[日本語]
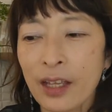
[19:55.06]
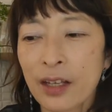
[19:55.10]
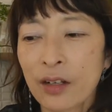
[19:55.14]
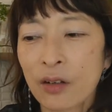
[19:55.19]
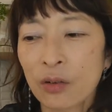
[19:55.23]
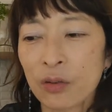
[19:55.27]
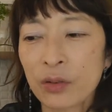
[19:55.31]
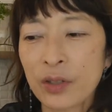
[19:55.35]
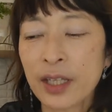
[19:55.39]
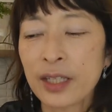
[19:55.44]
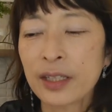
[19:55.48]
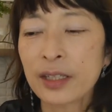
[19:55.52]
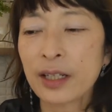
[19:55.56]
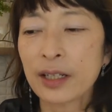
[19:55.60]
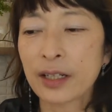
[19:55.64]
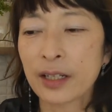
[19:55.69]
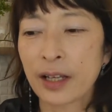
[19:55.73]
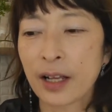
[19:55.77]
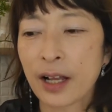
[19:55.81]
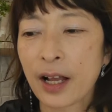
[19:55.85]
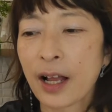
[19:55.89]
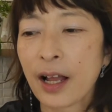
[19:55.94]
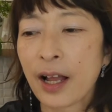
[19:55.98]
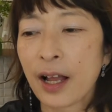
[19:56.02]
この辺
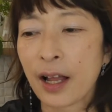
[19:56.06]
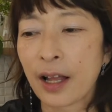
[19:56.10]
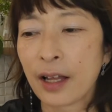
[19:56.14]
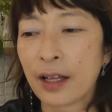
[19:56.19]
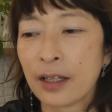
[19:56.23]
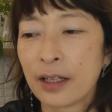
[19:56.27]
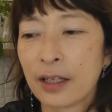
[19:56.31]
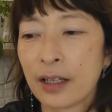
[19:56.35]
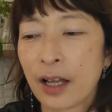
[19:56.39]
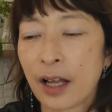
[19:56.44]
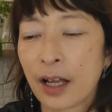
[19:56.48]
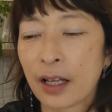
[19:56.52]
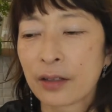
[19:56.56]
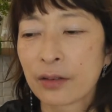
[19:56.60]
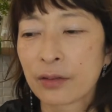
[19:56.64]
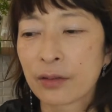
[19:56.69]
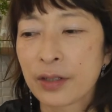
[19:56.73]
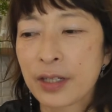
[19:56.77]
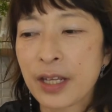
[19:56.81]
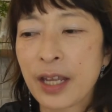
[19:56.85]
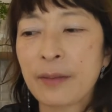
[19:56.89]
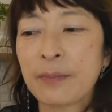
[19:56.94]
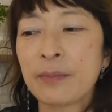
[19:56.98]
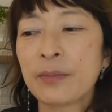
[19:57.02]
りがあ
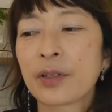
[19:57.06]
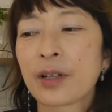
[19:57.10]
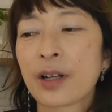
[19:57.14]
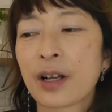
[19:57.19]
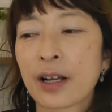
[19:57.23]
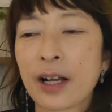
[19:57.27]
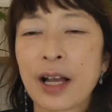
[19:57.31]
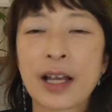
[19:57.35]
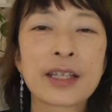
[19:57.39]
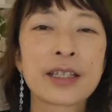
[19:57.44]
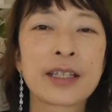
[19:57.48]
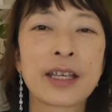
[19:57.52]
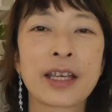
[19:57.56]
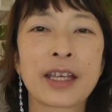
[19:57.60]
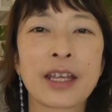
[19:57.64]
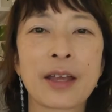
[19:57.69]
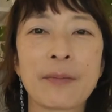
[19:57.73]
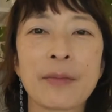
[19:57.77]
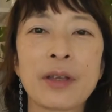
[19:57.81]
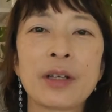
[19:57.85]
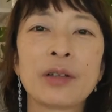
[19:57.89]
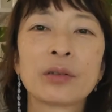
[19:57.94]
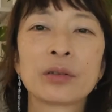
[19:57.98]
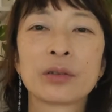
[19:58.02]
の全部が会社員辞
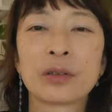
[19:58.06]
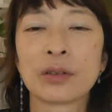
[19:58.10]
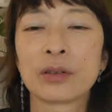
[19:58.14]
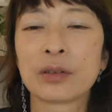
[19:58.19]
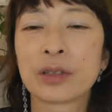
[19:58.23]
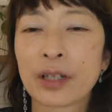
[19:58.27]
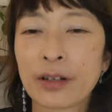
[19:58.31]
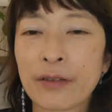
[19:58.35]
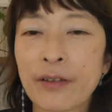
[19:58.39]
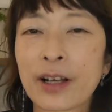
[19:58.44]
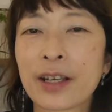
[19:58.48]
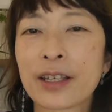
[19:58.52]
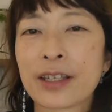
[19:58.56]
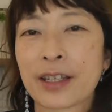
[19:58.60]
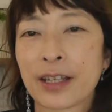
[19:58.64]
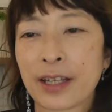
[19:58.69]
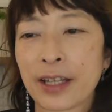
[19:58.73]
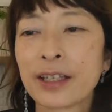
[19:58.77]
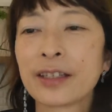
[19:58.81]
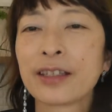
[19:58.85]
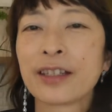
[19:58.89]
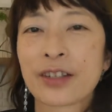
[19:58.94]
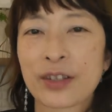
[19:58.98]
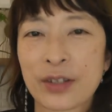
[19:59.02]
めろって言ってるわけじゃ
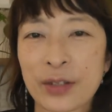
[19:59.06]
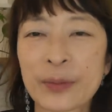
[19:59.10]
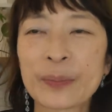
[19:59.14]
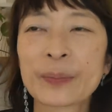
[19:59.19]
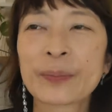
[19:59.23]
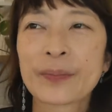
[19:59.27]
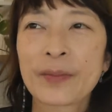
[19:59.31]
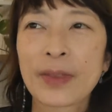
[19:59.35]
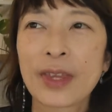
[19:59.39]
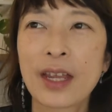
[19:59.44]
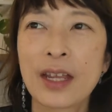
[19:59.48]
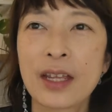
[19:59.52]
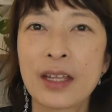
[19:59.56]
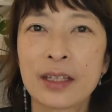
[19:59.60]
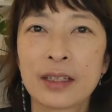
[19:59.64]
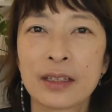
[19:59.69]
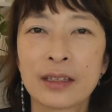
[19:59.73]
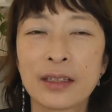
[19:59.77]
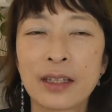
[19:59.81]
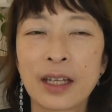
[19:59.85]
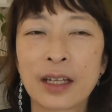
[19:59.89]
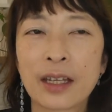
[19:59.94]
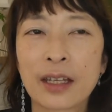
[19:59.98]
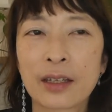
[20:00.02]
ないんです
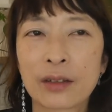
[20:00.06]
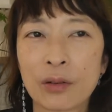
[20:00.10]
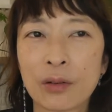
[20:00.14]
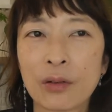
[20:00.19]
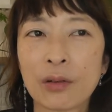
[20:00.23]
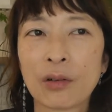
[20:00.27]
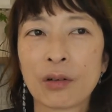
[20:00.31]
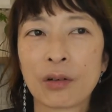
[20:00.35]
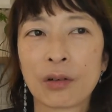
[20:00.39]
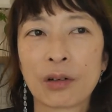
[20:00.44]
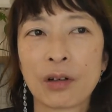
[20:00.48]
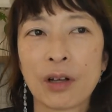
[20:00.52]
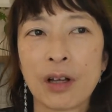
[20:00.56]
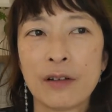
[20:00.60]
だけど